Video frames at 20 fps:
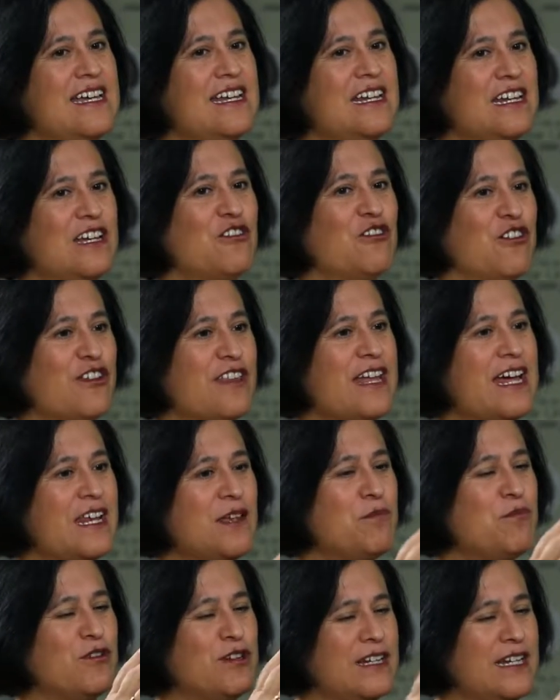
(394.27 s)
recordar
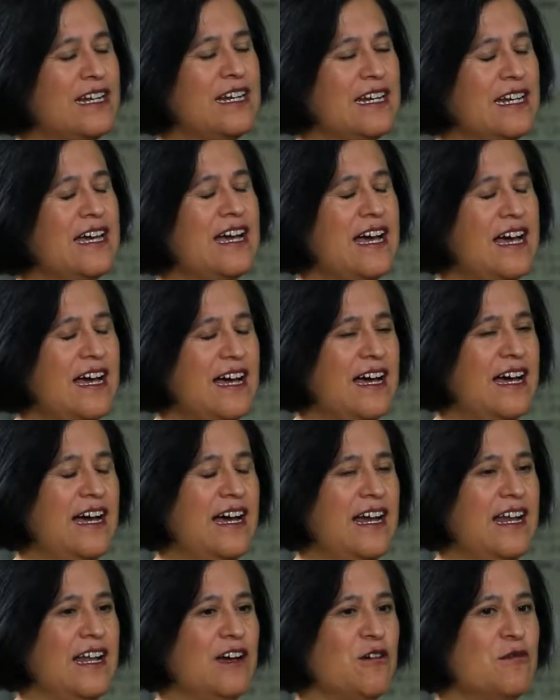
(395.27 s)
y ponerle a,
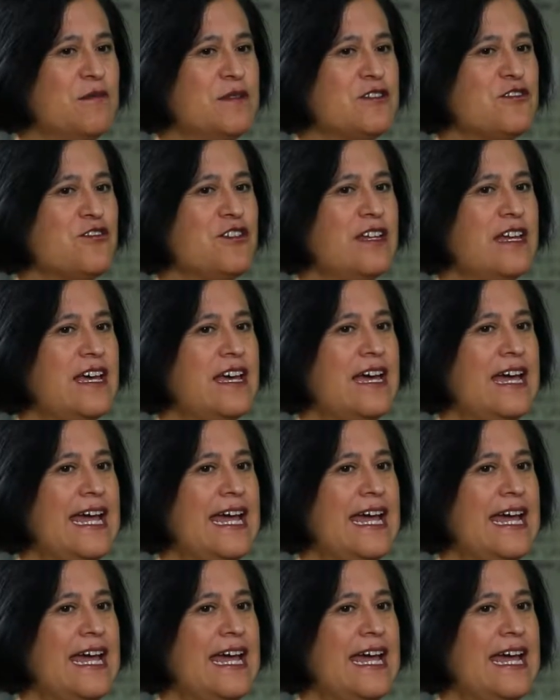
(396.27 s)
a la conversación,